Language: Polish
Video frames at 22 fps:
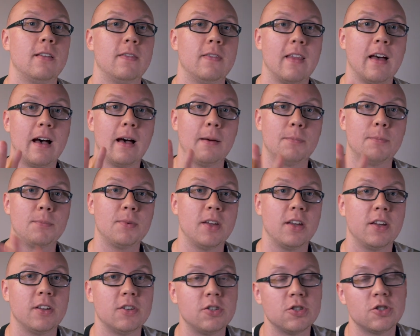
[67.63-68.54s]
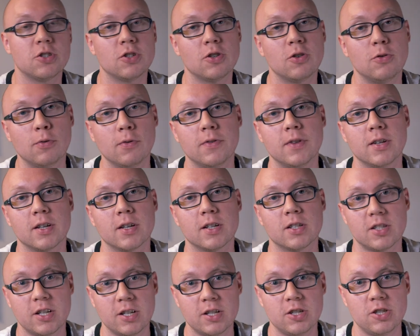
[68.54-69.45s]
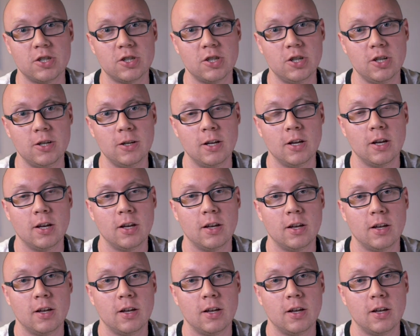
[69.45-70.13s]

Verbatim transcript: na pięć głównych części.